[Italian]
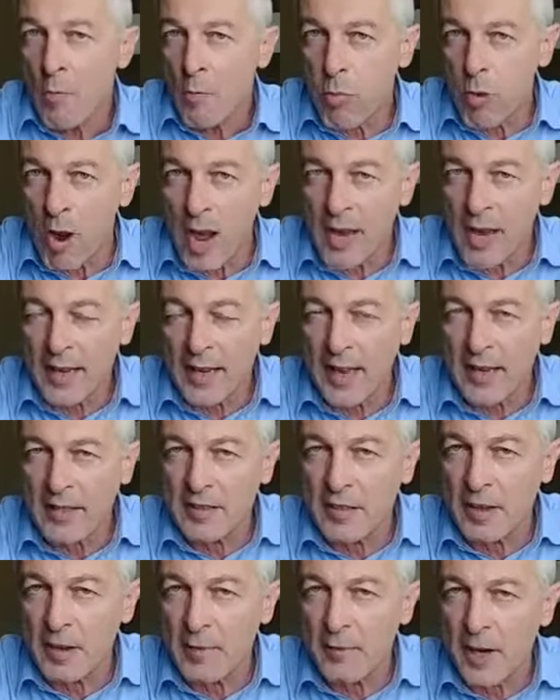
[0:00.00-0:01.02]
Può anche
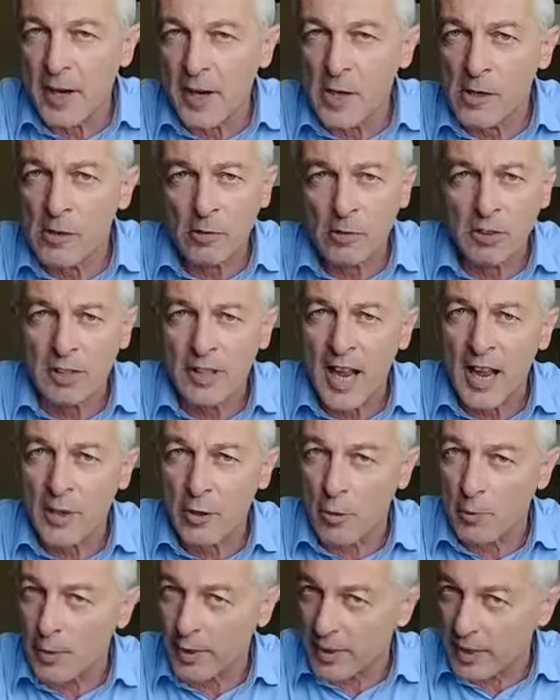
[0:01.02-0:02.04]
essere vero il
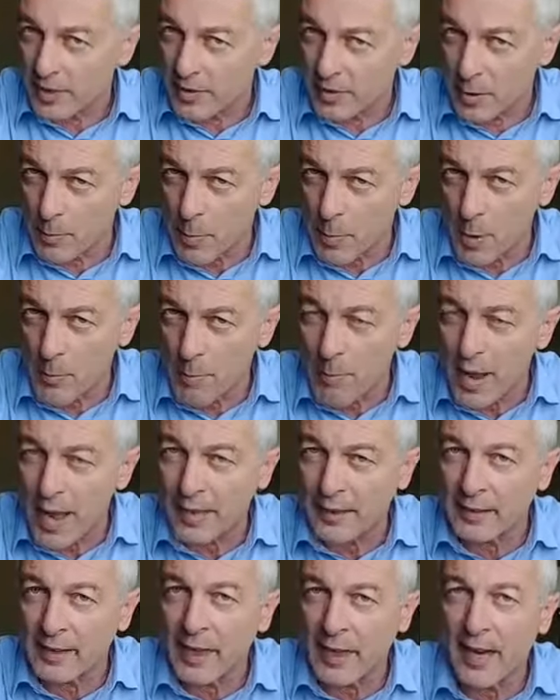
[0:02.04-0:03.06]
contrario perché si può
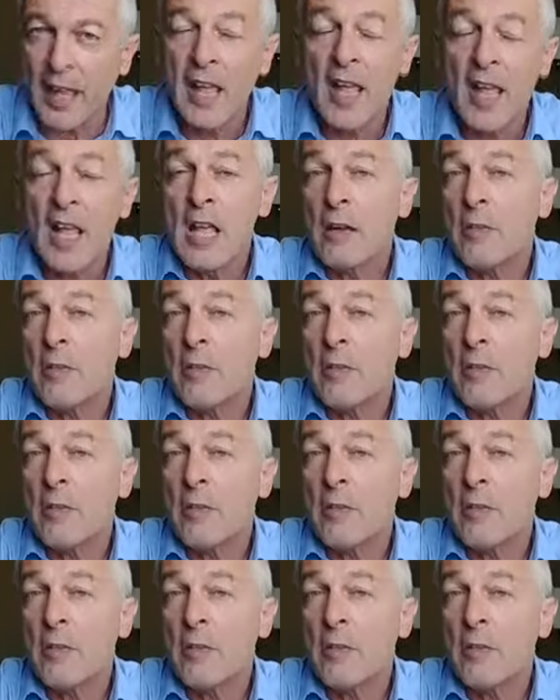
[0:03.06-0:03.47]
perdere.